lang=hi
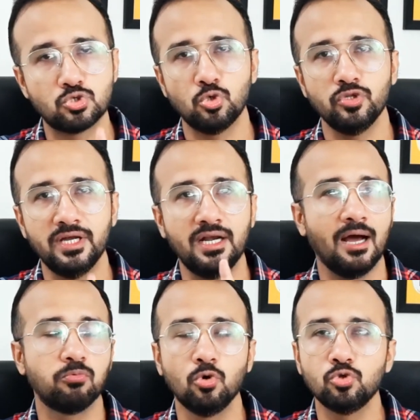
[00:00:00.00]
सो so दैट
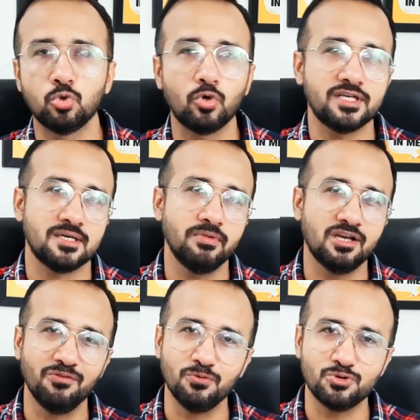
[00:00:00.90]
आपको थोड़ा सा भी
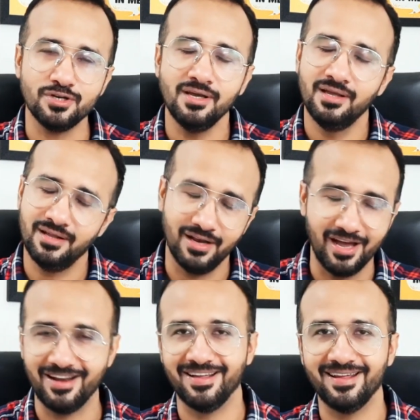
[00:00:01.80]
कन्फ्यूजन
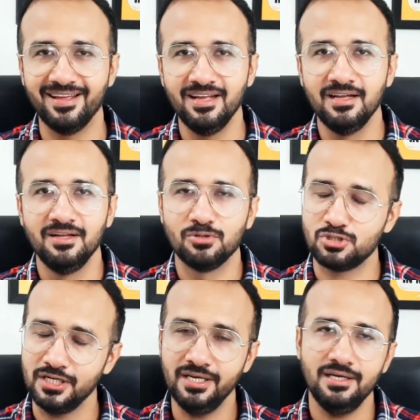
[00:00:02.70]
ना रहे तो
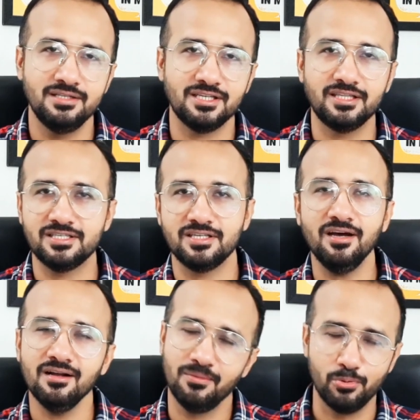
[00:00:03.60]
चलिए चलते हैं सीधा
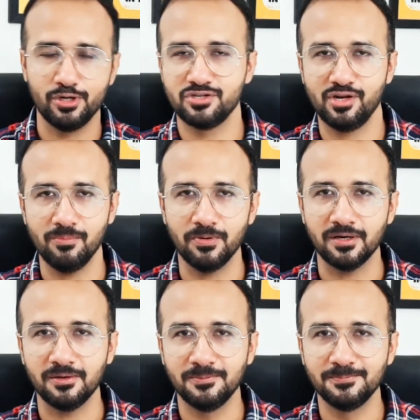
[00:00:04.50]
कंप्यूटर स्क्रीन पर